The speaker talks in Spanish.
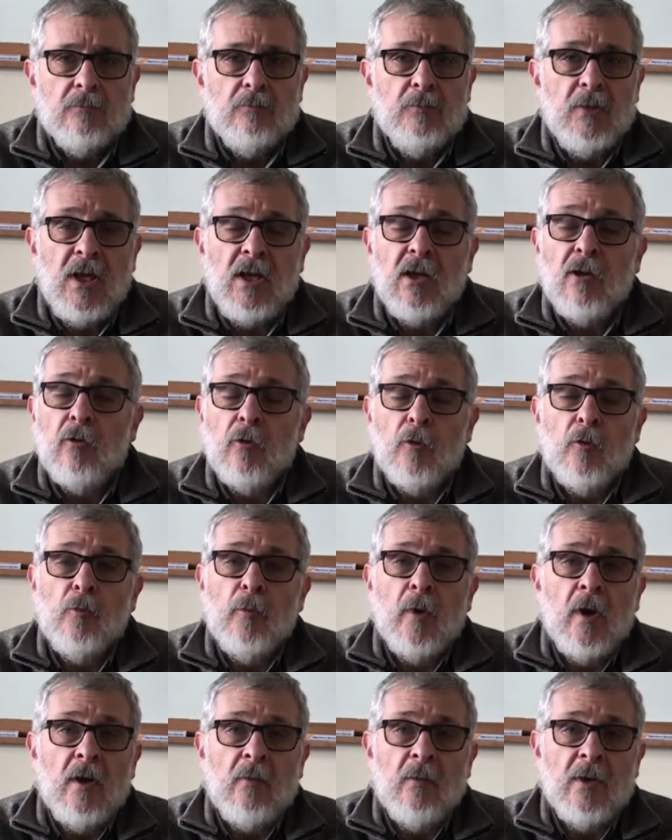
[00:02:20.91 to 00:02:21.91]
vienen con
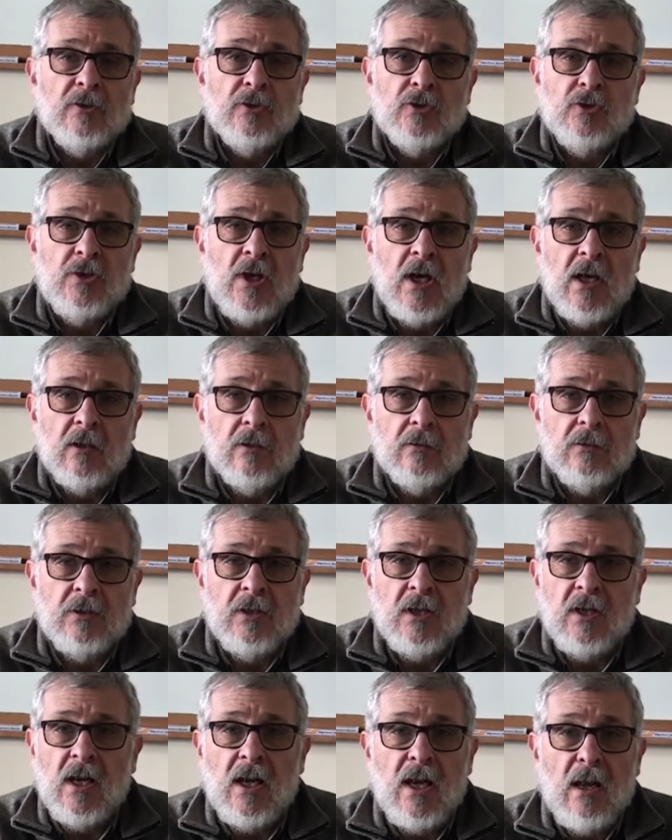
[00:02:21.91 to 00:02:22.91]
un problema asociado,
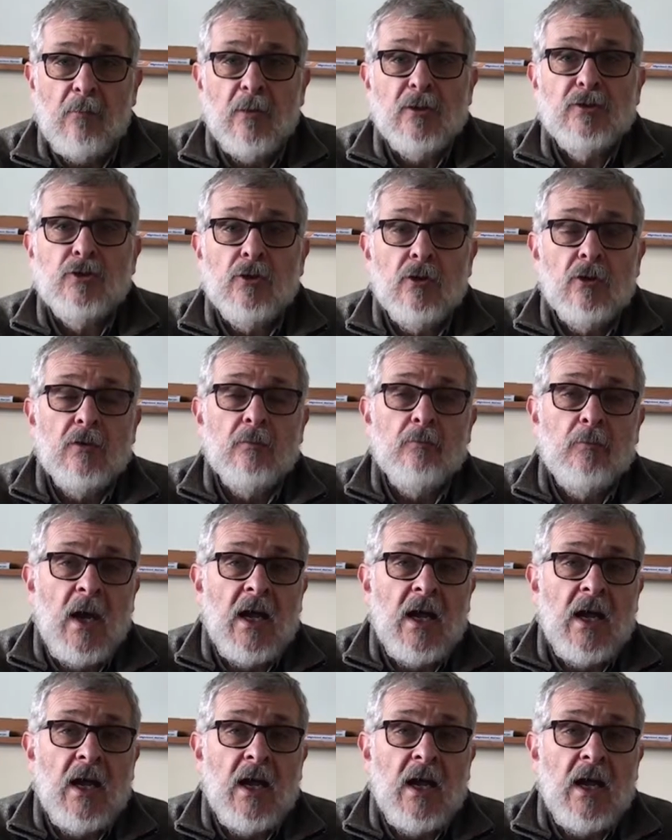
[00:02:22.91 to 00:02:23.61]
tienen la mayor